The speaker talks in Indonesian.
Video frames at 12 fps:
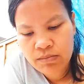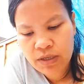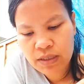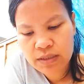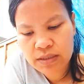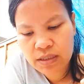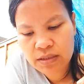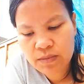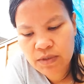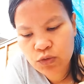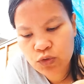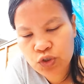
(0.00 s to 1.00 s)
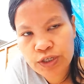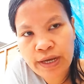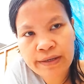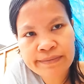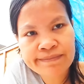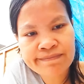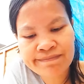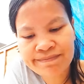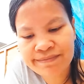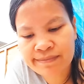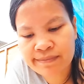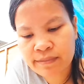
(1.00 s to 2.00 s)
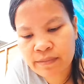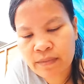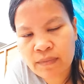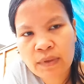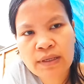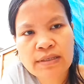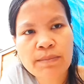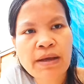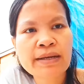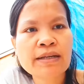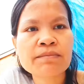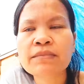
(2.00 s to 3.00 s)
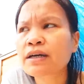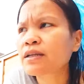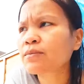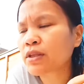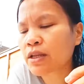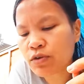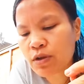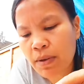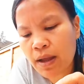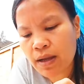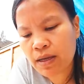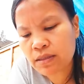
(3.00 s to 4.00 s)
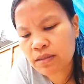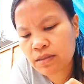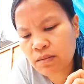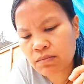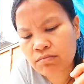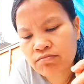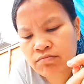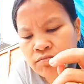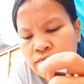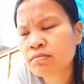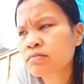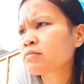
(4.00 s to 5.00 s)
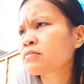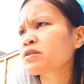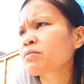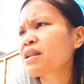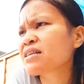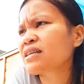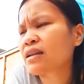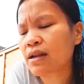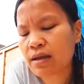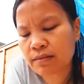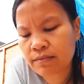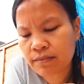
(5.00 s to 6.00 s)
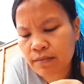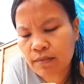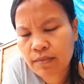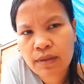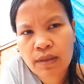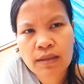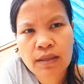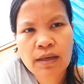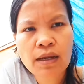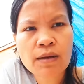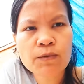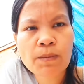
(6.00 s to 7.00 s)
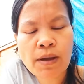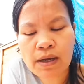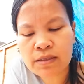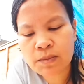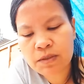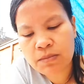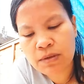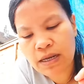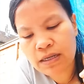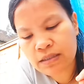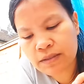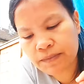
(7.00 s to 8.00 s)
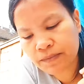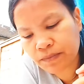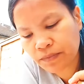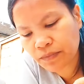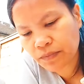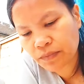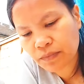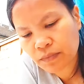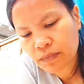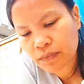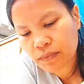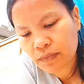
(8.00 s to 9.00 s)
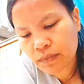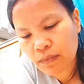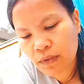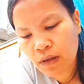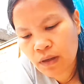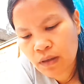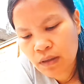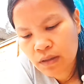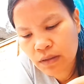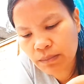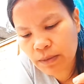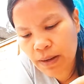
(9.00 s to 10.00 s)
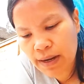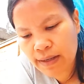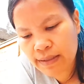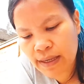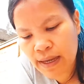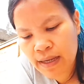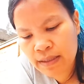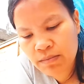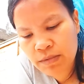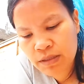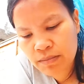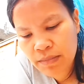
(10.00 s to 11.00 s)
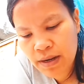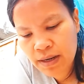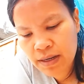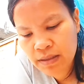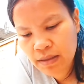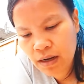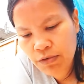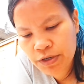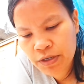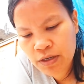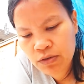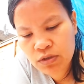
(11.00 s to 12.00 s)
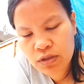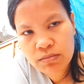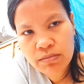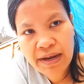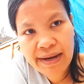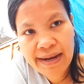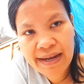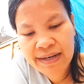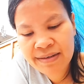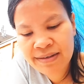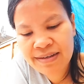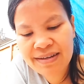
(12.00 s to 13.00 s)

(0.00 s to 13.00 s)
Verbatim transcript: makan siang jam 1 siang sama Adam Adam tadi udah makan jam 11 ya nak tadi Adam udah makan jam 11 sambil makan ya teman-teman kawanin aku makan